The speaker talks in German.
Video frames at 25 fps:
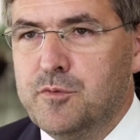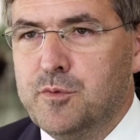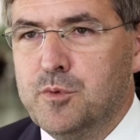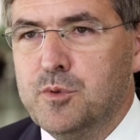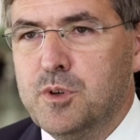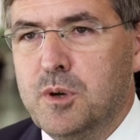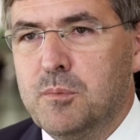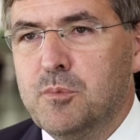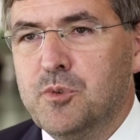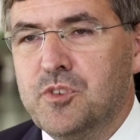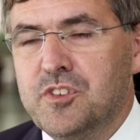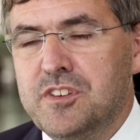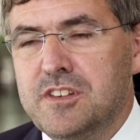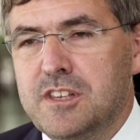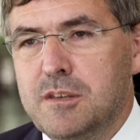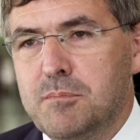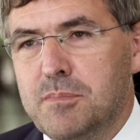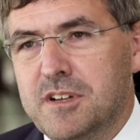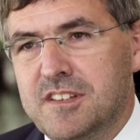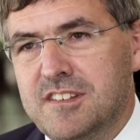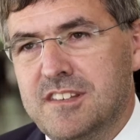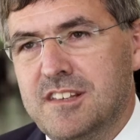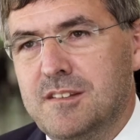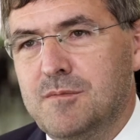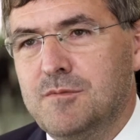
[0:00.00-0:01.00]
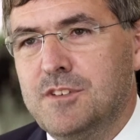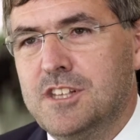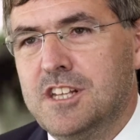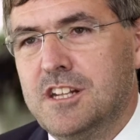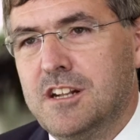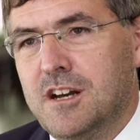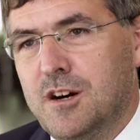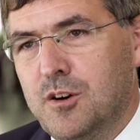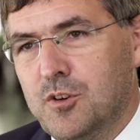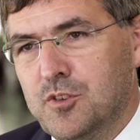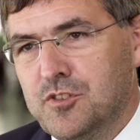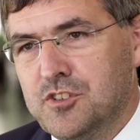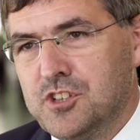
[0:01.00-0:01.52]
Früher mussten die Patienten wieder
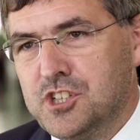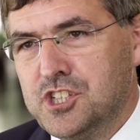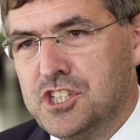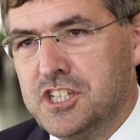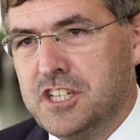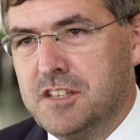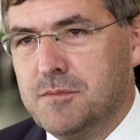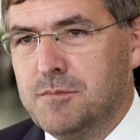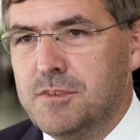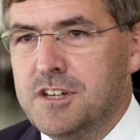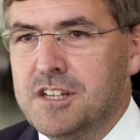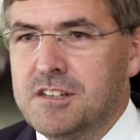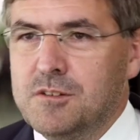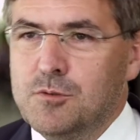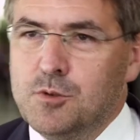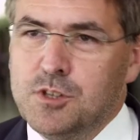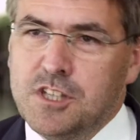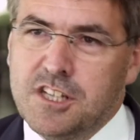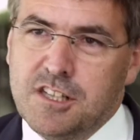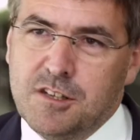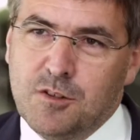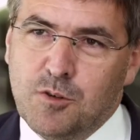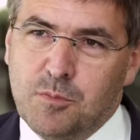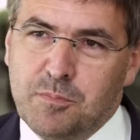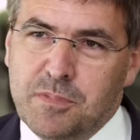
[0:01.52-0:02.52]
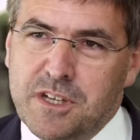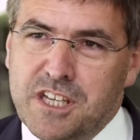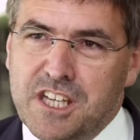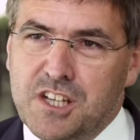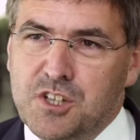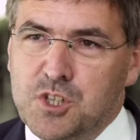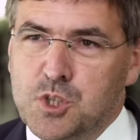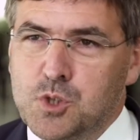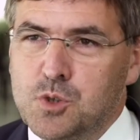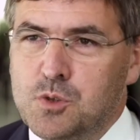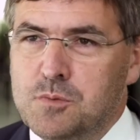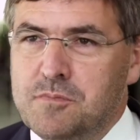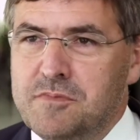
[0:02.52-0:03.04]
nach Hause geschickt werden oder in OP
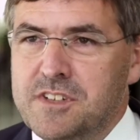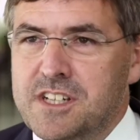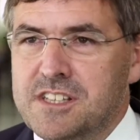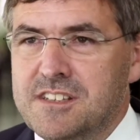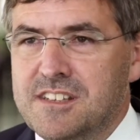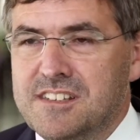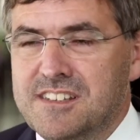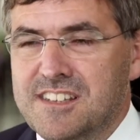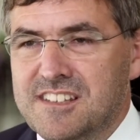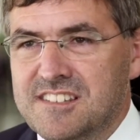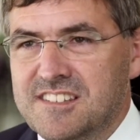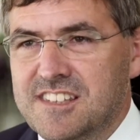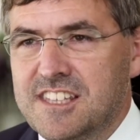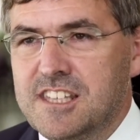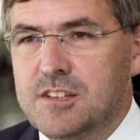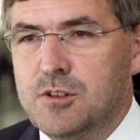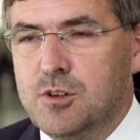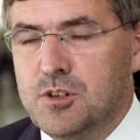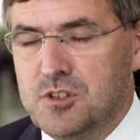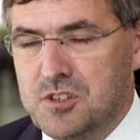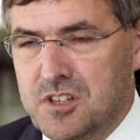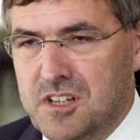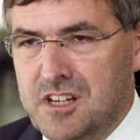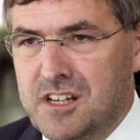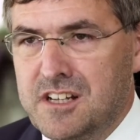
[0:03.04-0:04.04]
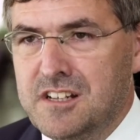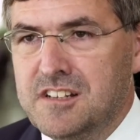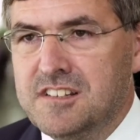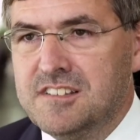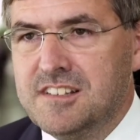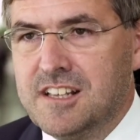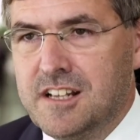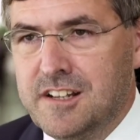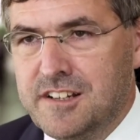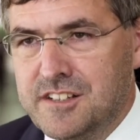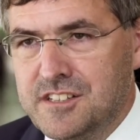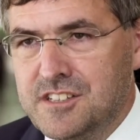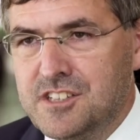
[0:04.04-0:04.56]
geschoben werden. Das geht heute
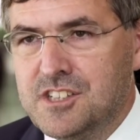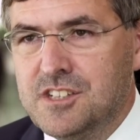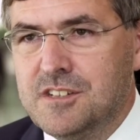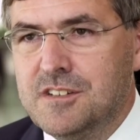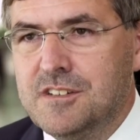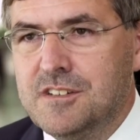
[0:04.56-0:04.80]
alles gleich.